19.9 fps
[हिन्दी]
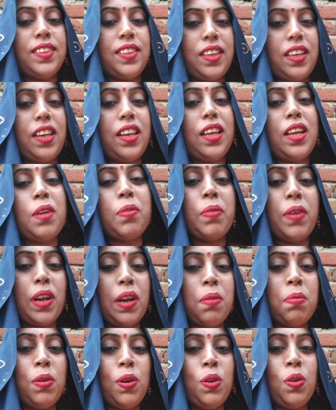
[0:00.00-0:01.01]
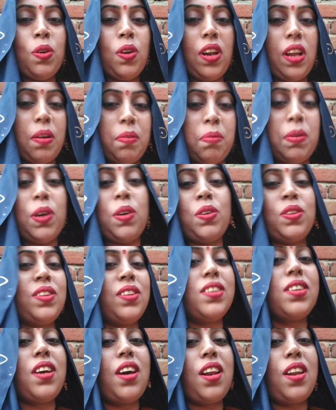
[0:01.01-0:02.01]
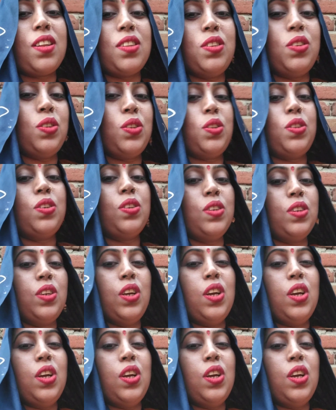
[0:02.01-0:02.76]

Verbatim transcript: चलिए हमारा वीडियो लंबा होते जा रहा है दोस्तों